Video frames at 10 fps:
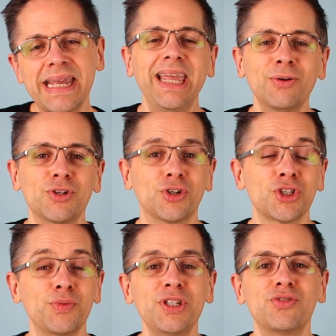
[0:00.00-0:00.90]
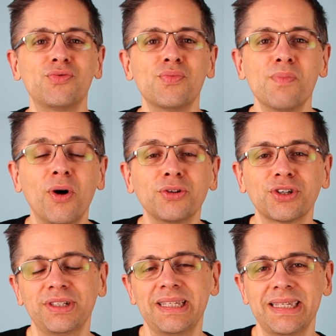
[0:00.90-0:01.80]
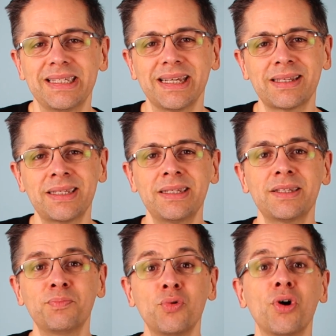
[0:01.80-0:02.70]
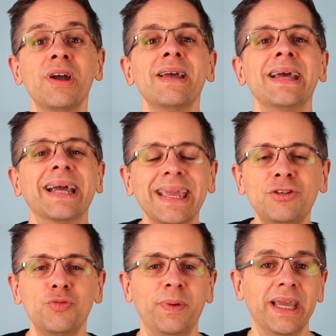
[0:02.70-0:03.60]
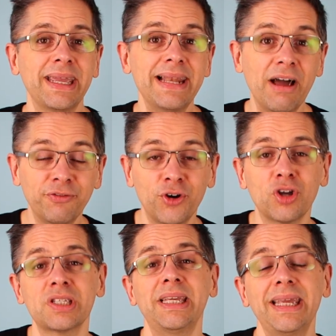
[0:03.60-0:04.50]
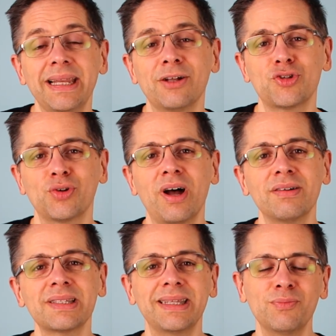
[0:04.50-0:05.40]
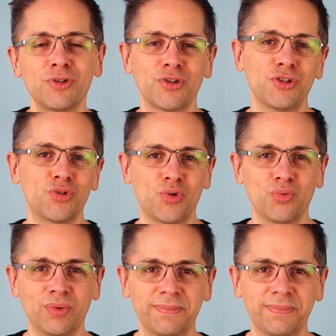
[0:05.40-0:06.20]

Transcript: Et aujourd'hui, je vous montre des exercices pour récupérer la force et l'endurance des muscles du cou.